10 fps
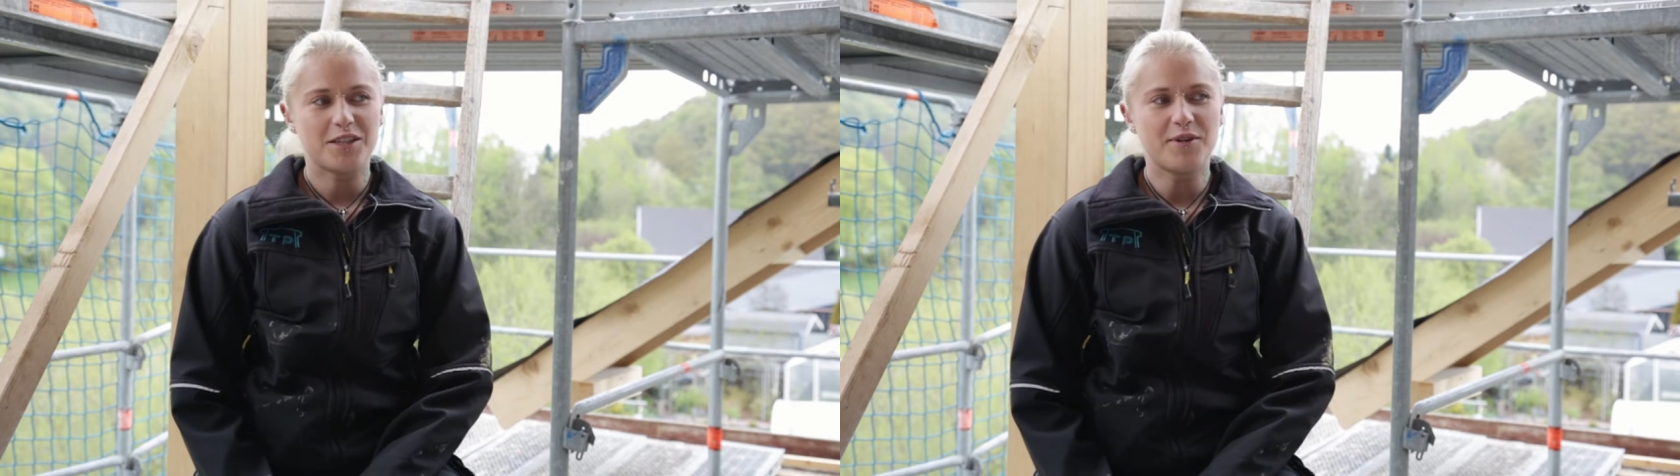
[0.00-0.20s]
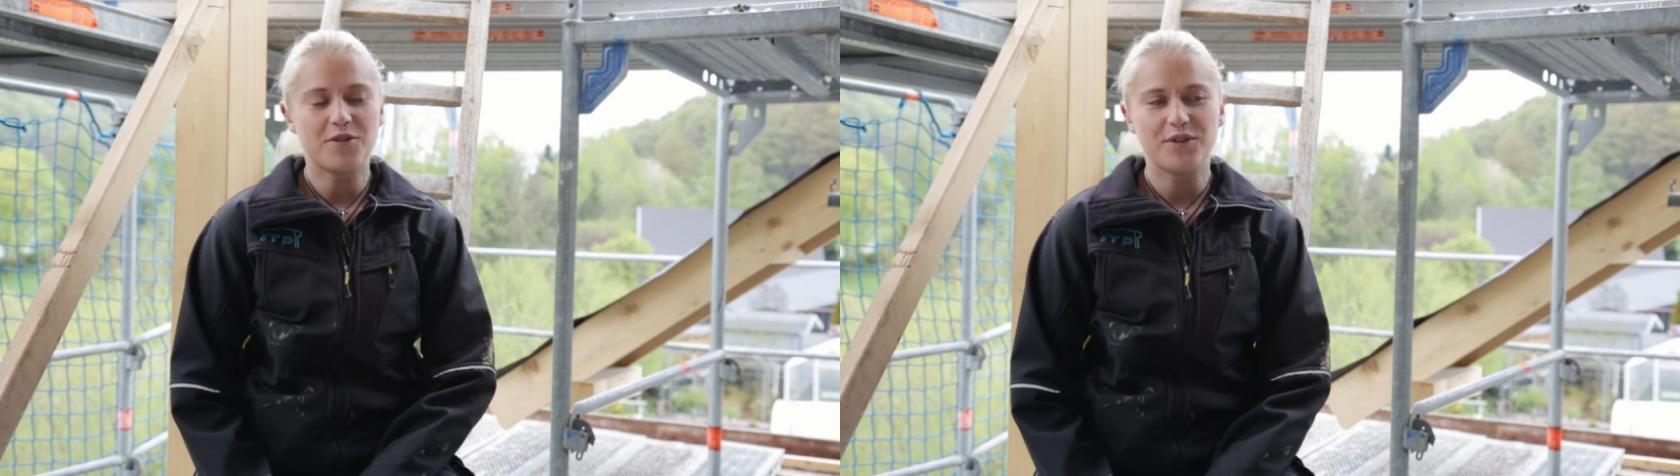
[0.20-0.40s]

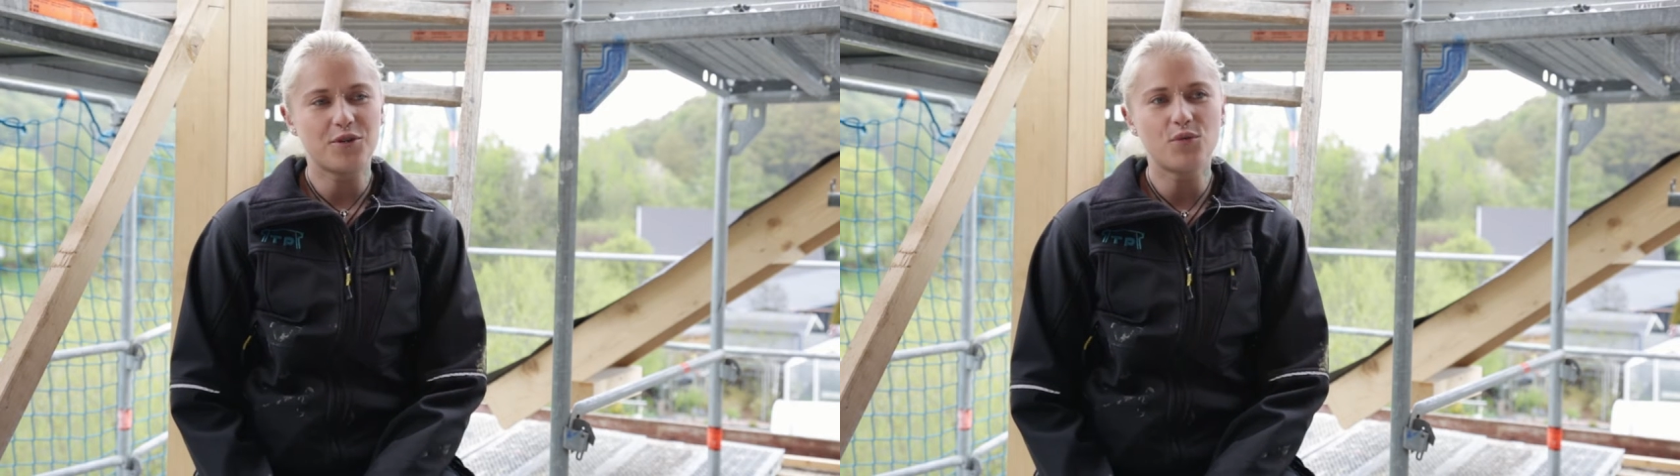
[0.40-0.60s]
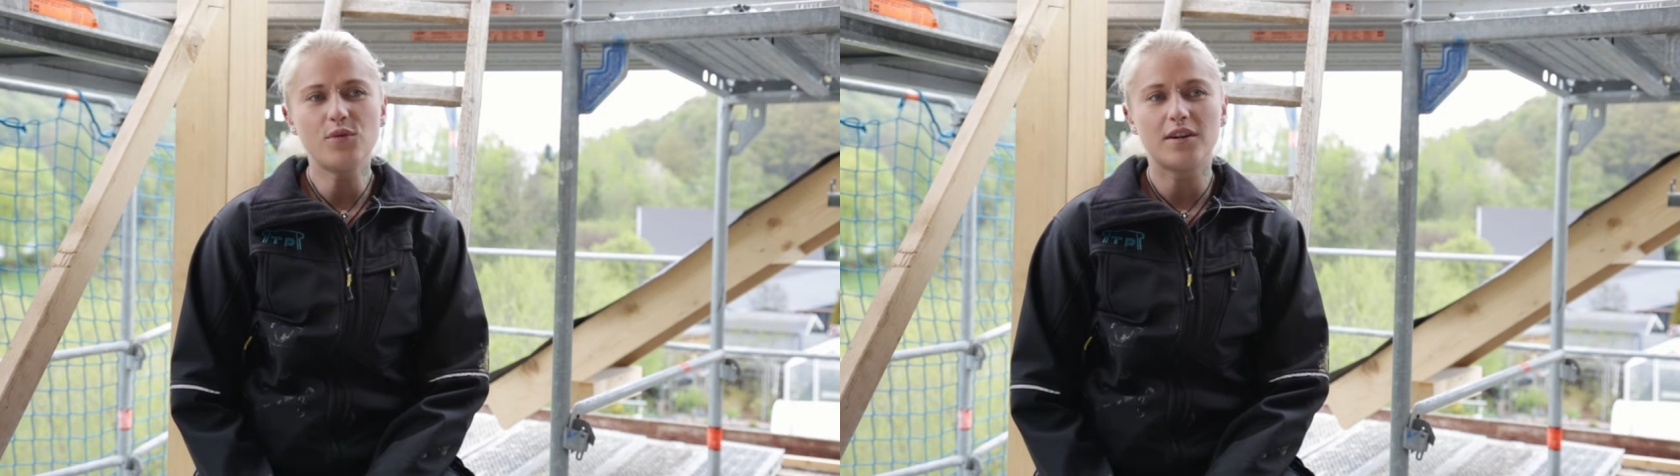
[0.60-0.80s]
dass man irgendwie
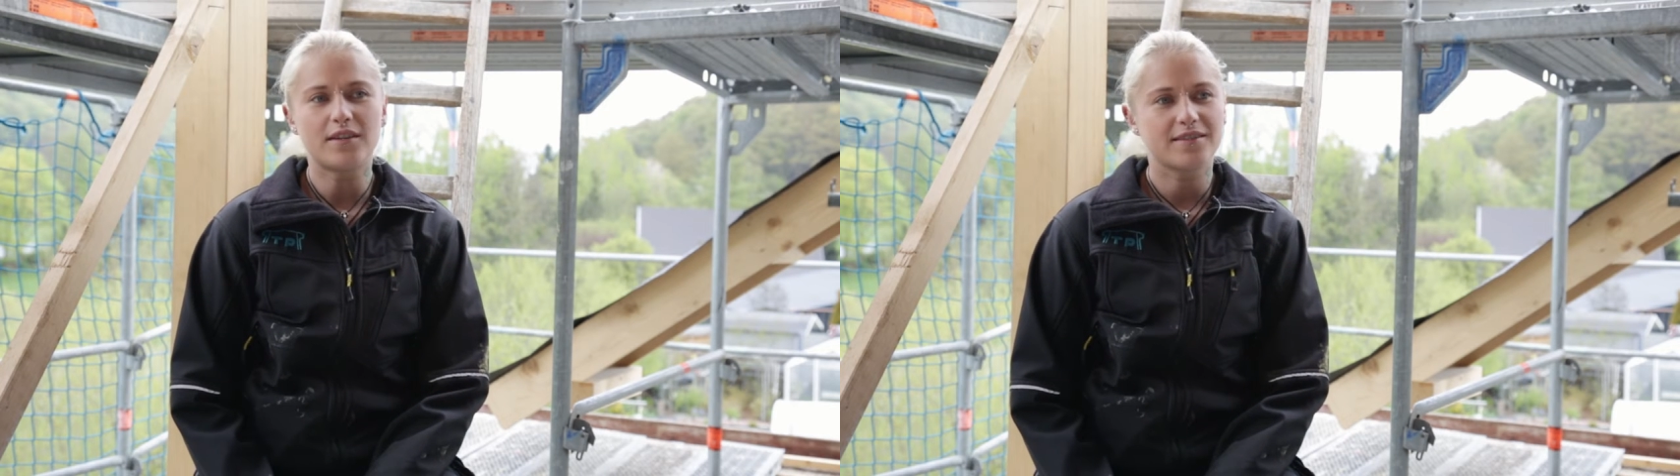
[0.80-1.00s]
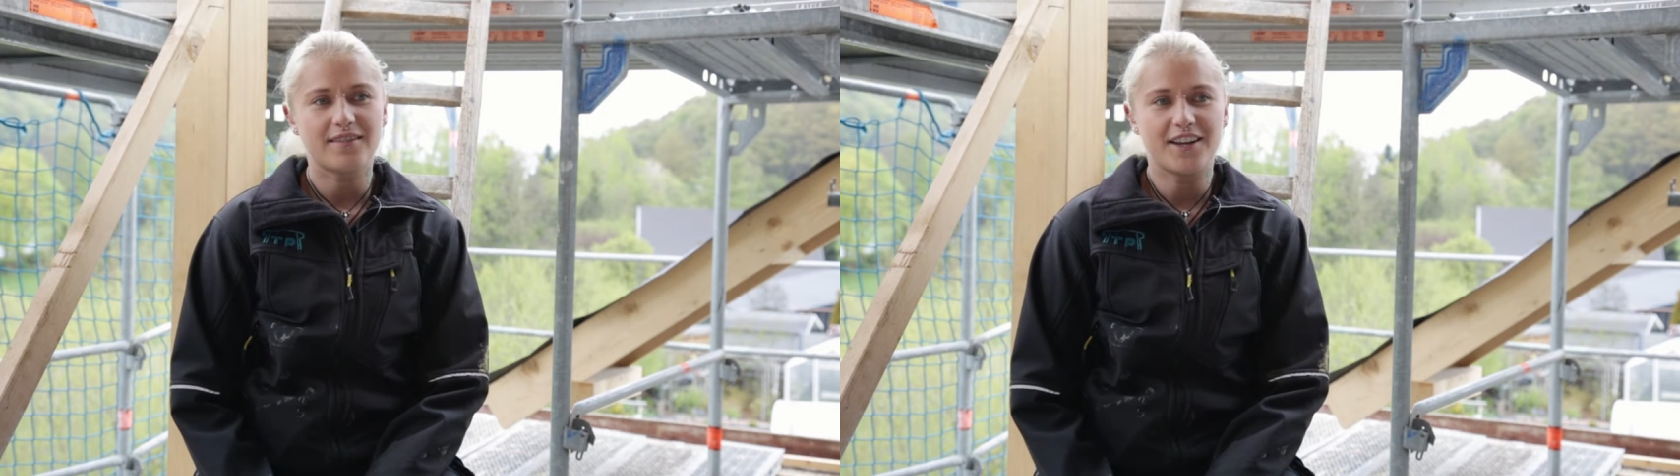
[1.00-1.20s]
eine
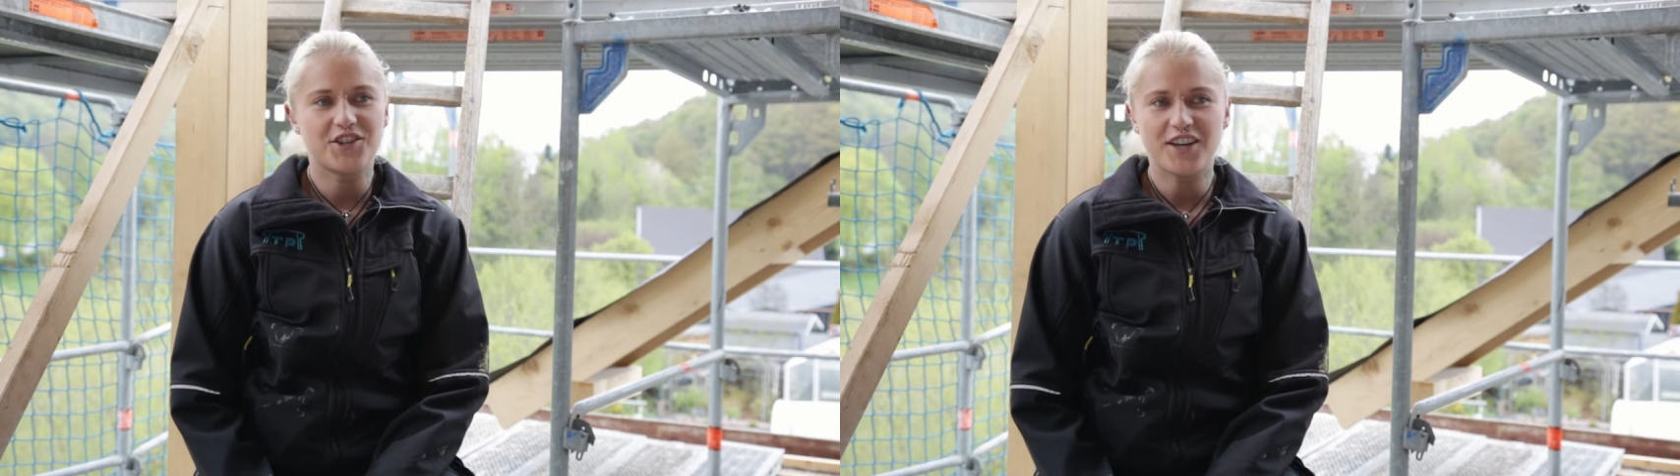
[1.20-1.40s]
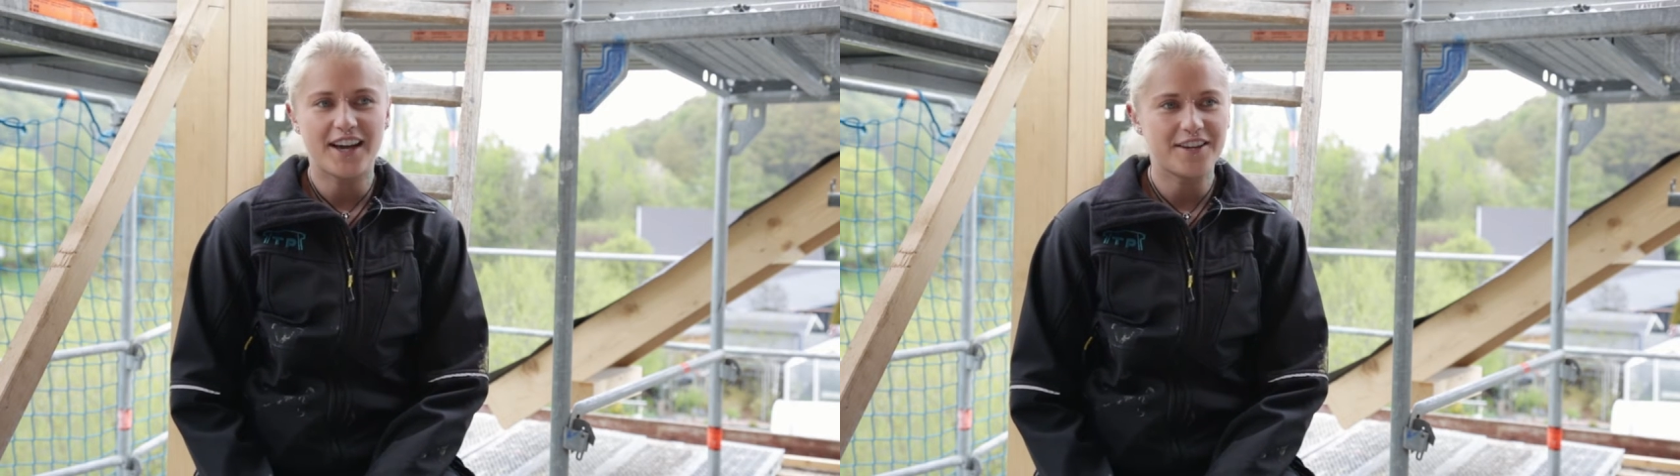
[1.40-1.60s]
Ruhe
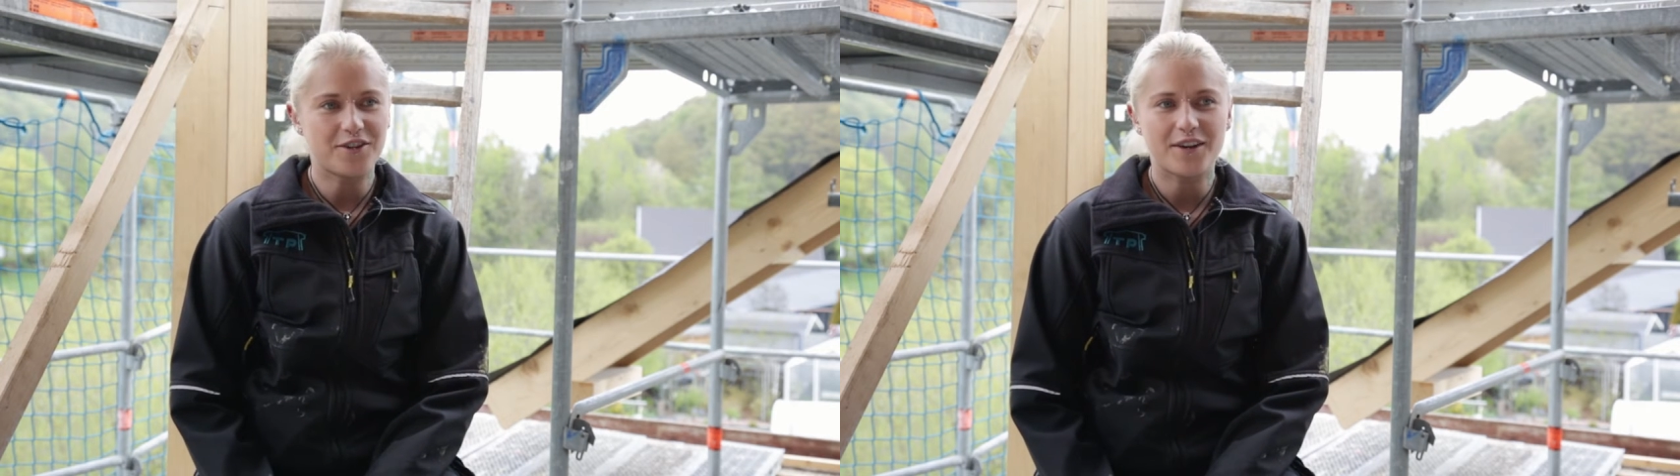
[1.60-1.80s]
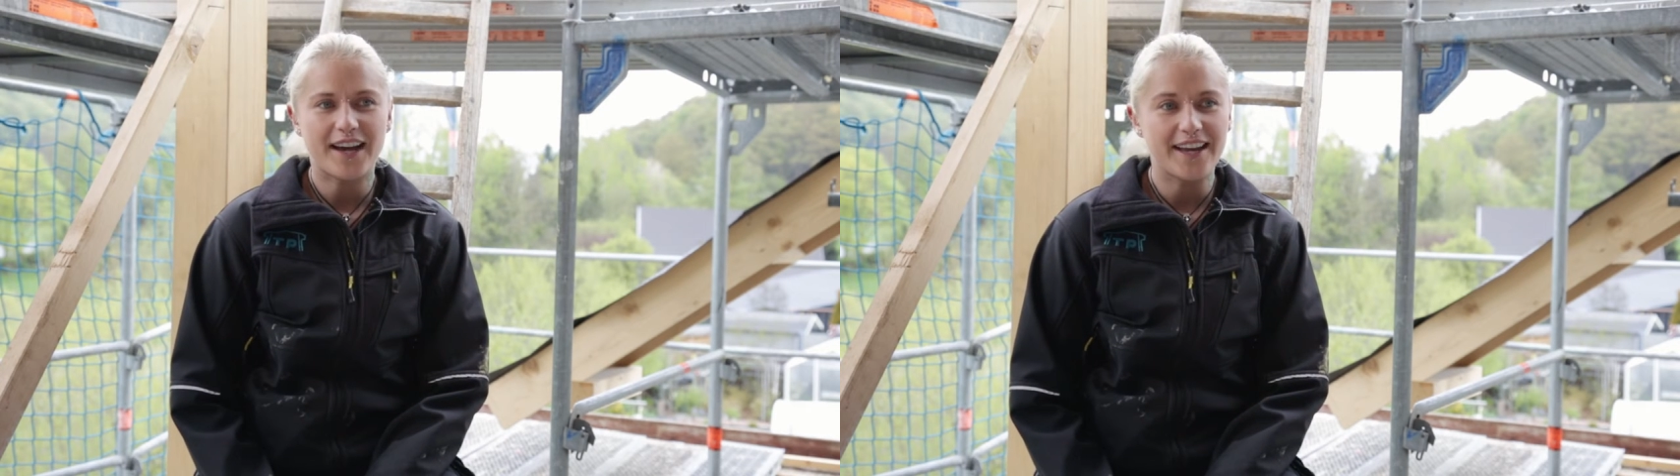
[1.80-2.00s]
anscheinend auch